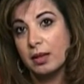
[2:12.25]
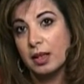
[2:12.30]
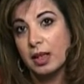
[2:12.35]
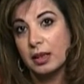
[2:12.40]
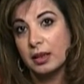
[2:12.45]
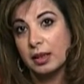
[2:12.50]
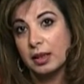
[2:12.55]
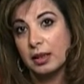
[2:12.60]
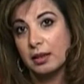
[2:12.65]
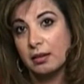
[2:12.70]

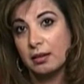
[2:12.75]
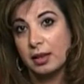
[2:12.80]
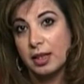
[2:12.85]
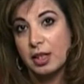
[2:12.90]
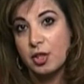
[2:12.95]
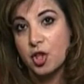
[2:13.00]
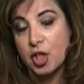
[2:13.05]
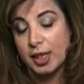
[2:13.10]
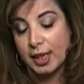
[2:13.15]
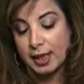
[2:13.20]
يعني
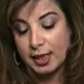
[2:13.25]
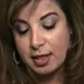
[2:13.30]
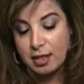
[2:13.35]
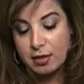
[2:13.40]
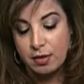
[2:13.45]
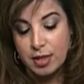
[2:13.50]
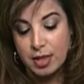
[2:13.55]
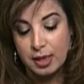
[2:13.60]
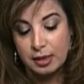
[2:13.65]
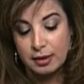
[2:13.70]

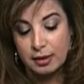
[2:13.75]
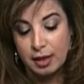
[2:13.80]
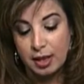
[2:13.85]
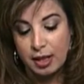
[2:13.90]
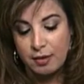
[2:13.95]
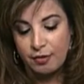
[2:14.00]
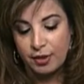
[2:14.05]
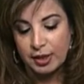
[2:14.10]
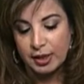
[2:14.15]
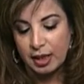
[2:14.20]
الجاناكيس في
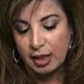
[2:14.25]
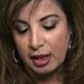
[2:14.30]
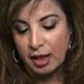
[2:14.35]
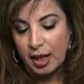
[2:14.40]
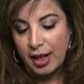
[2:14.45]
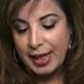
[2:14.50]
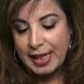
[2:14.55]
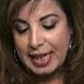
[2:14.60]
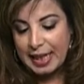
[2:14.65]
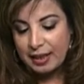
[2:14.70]
اسكندريه فانت
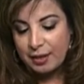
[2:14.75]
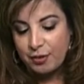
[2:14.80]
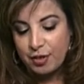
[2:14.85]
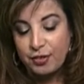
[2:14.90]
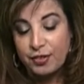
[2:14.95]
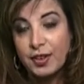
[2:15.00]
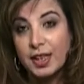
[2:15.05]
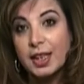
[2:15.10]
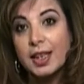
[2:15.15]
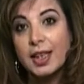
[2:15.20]
يعني
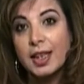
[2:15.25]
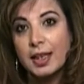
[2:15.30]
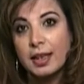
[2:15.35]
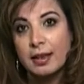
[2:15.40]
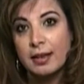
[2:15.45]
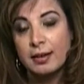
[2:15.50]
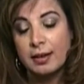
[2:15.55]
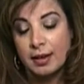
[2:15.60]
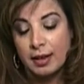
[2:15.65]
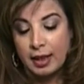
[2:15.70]
ففي
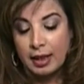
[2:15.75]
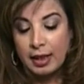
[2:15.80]
ايه